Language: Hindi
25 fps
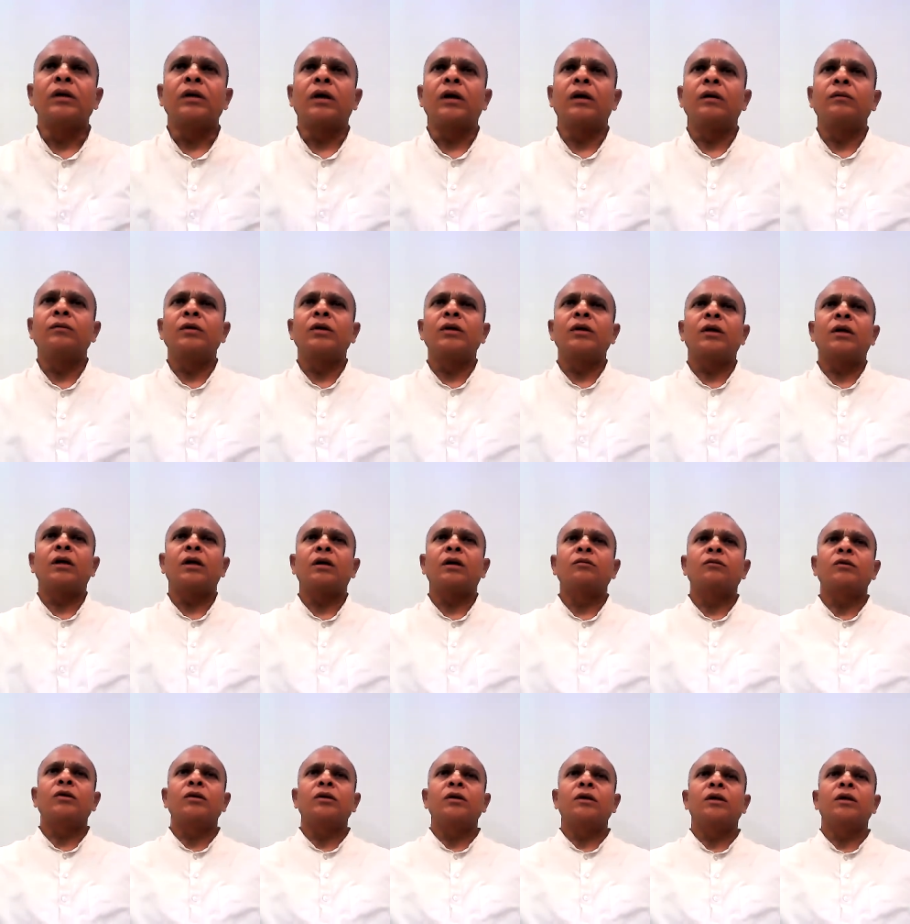राम
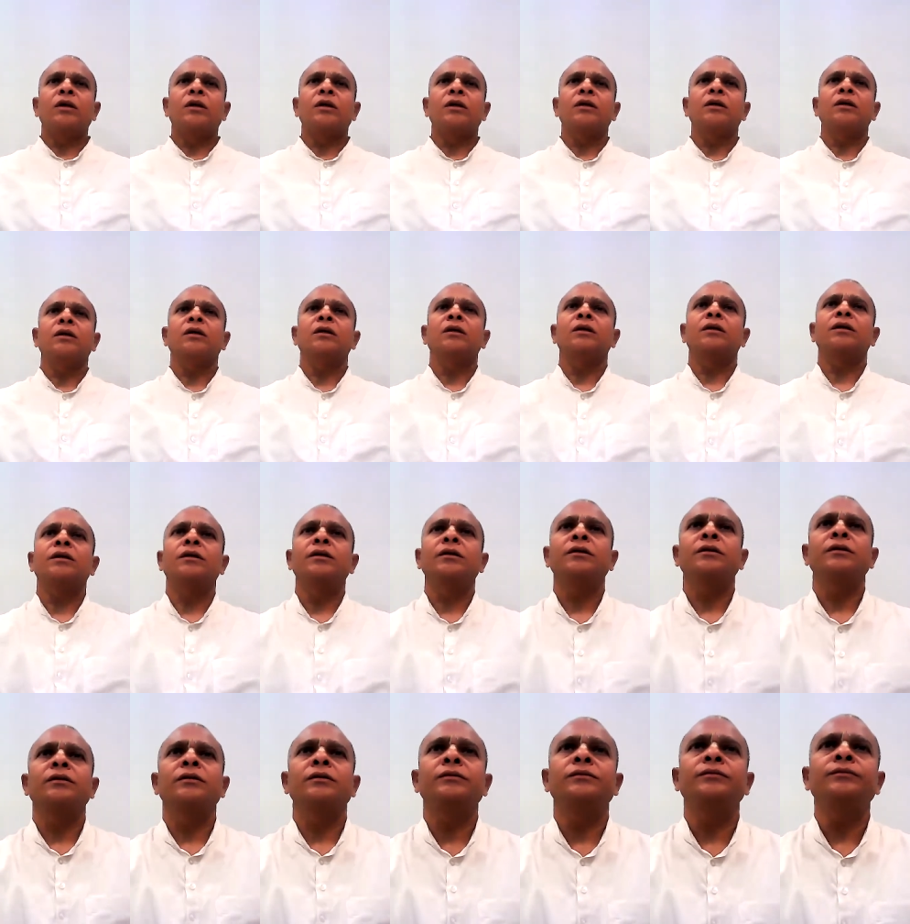राम हरे हरे
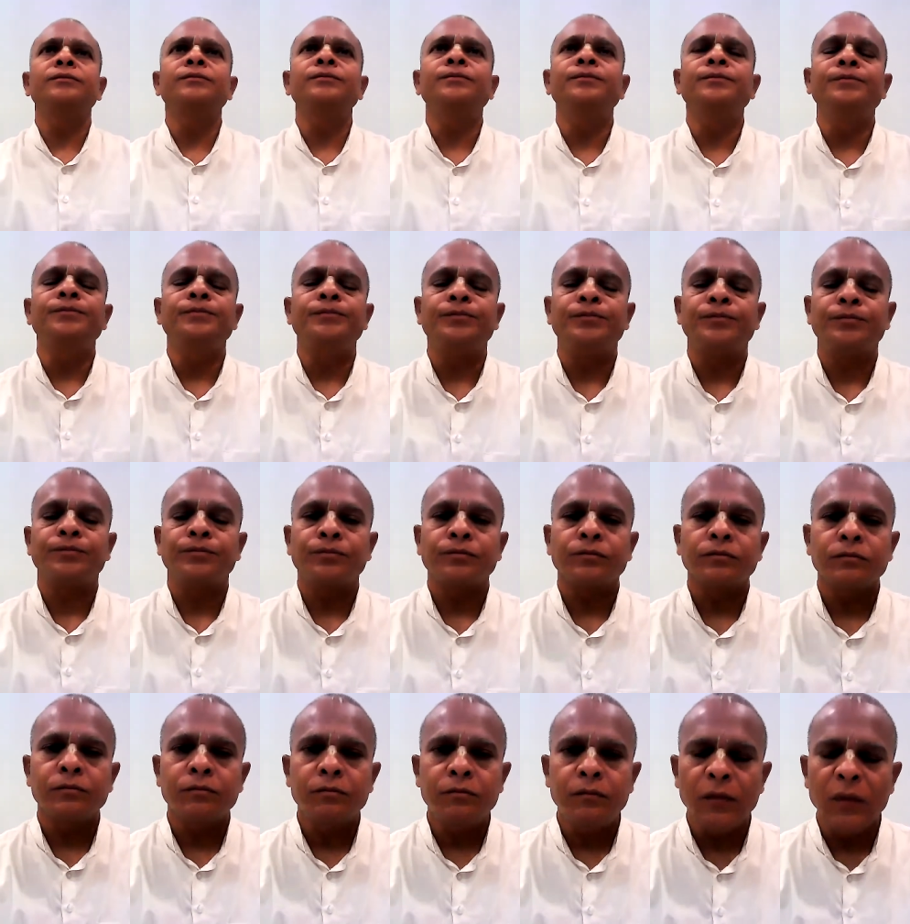
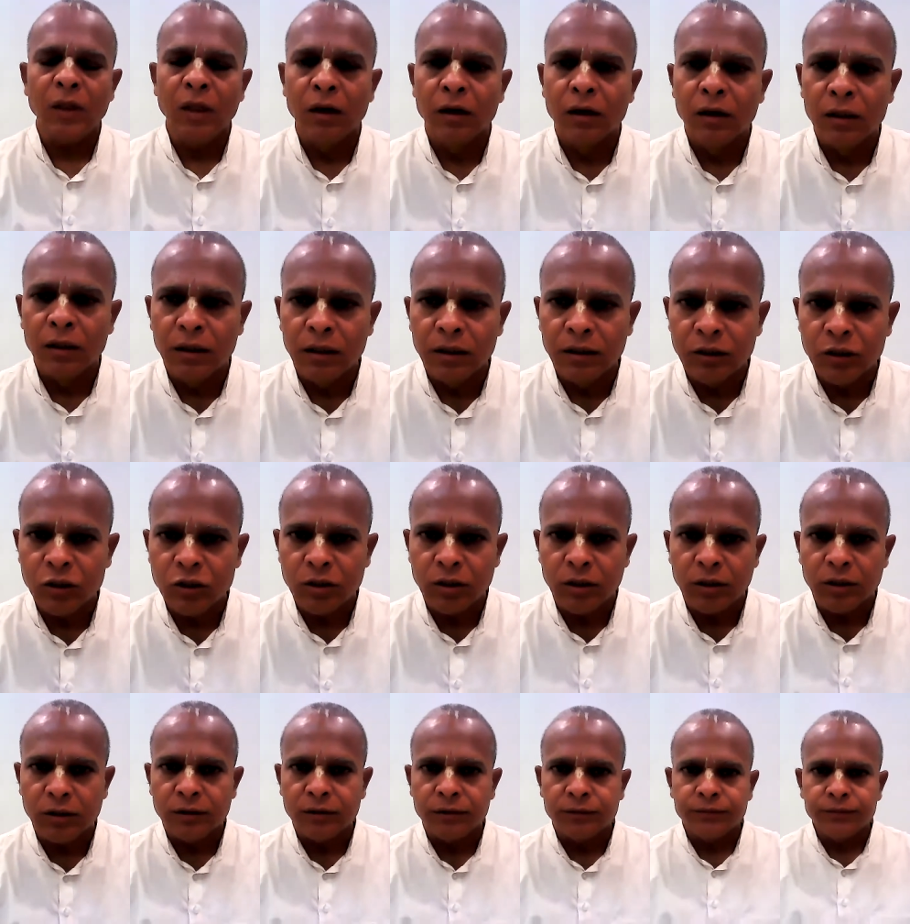हरे
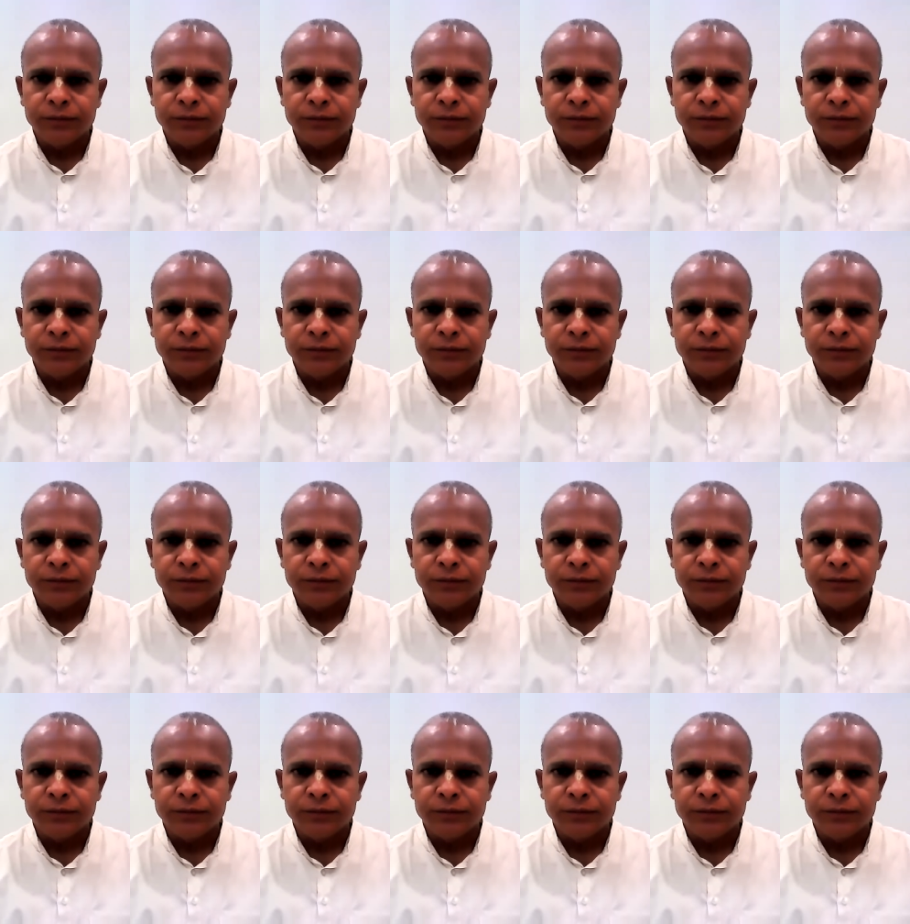कृष्ण